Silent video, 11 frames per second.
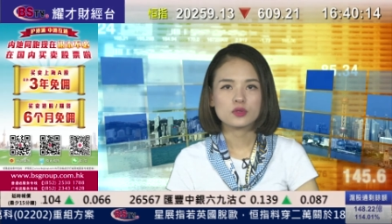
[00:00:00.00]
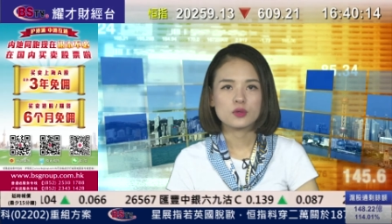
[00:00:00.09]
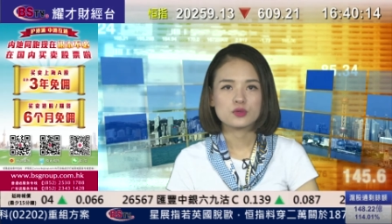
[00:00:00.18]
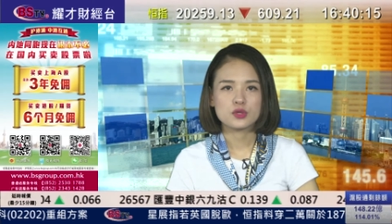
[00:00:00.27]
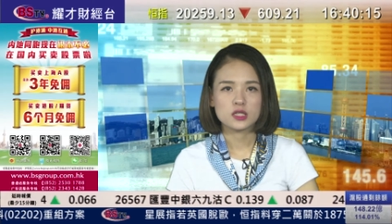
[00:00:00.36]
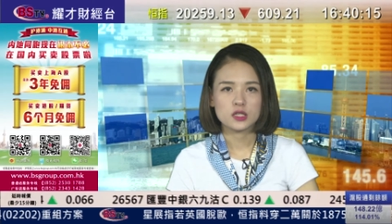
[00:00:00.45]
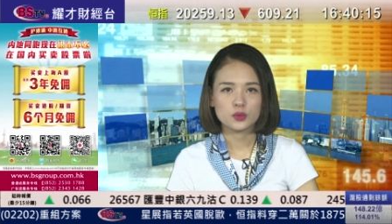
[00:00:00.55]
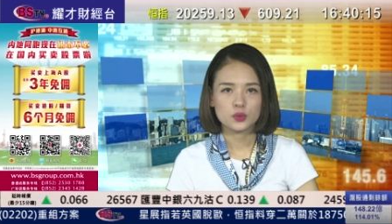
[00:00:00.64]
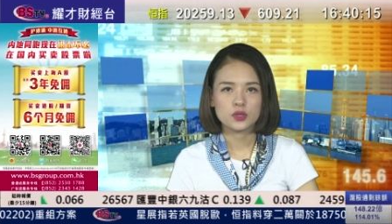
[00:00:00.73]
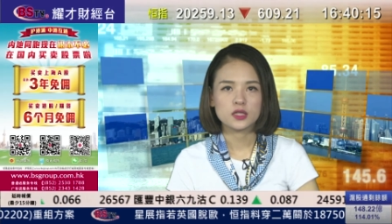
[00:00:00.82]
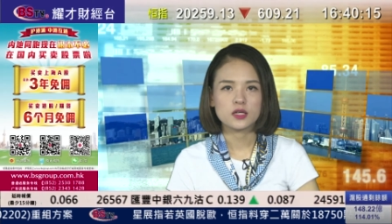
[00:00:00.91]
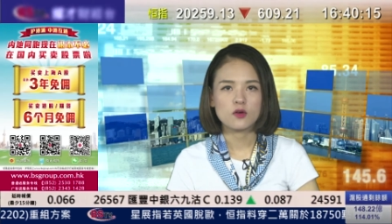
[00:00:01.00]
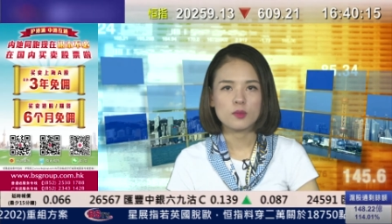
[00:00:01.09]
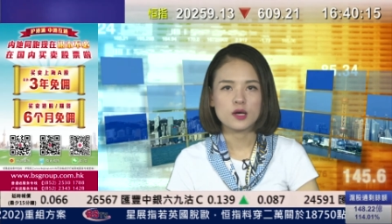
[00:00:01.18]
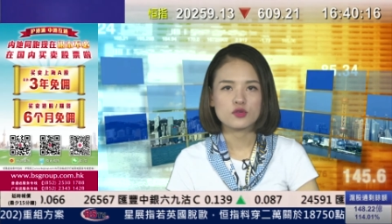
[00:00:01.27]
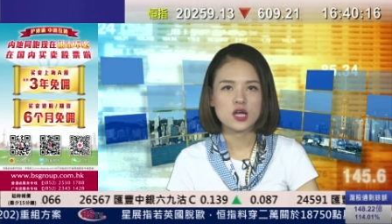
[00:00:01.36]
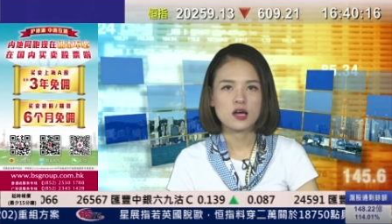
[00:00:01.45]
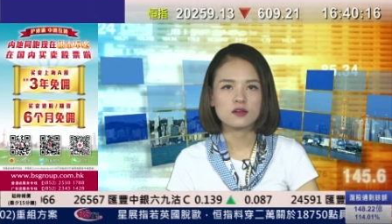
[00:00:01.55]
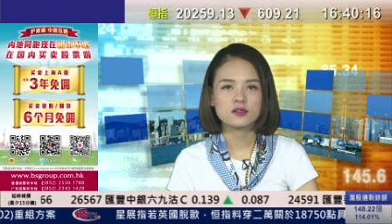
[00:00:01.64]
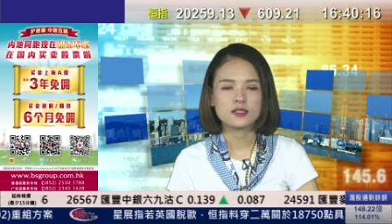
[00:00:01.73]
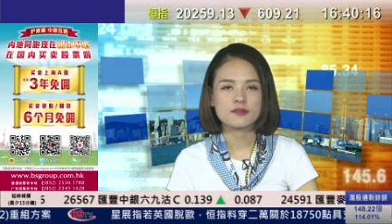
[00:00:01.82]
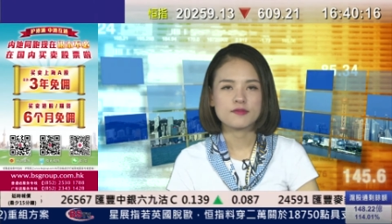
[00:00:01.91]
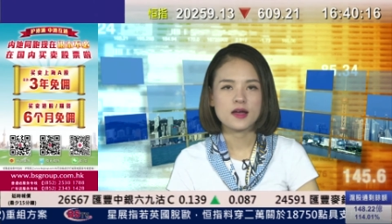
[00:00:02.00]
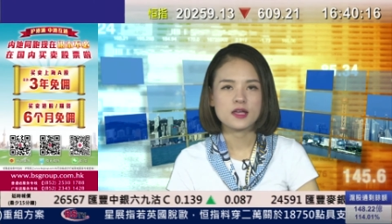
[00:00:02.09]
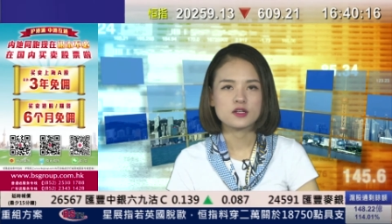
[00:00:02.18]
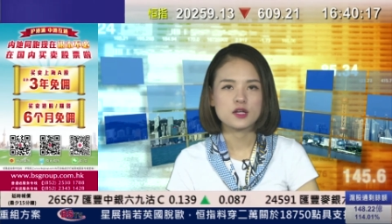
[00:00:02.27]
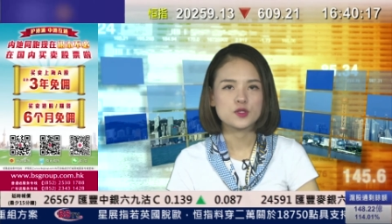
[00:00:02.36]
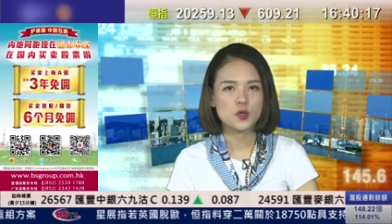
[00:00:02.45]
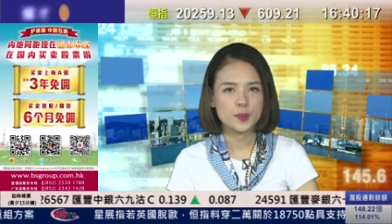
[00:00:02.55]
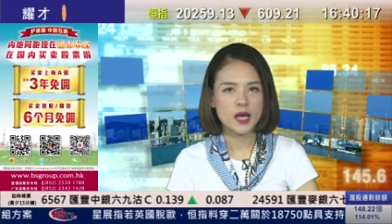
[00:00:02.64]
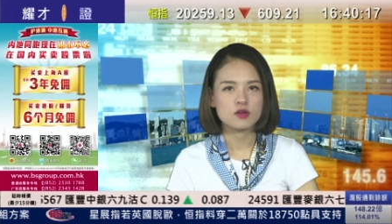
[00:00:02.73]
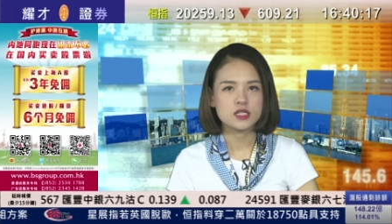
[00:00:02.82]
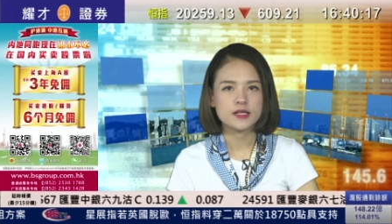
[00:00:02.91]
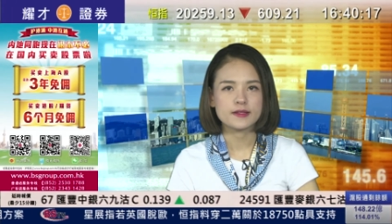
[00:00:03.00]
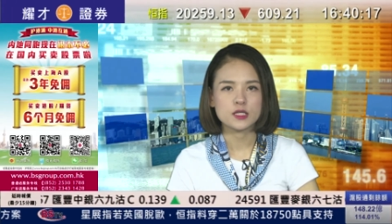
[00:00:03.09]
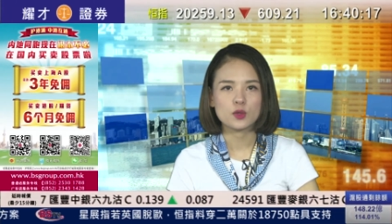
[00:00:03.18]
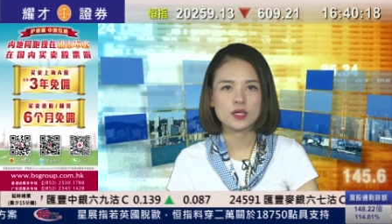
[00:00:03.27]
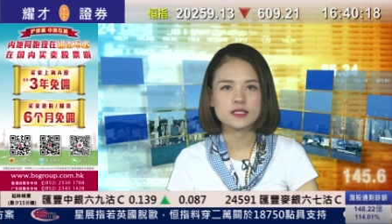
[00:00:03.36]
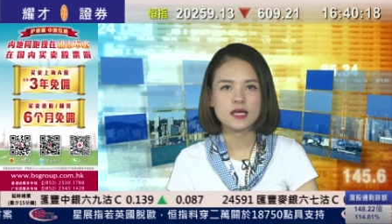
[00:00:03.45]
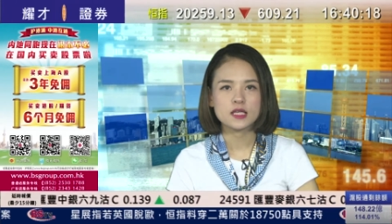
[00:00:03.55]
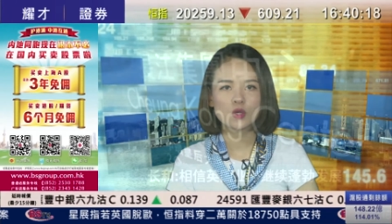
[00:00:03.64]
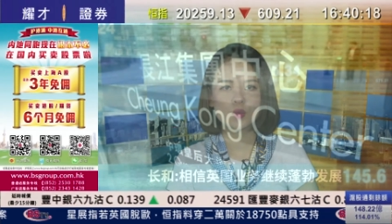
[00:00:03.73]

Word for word: 投决定脱离欧盟，长和的发言人就表示，集团在英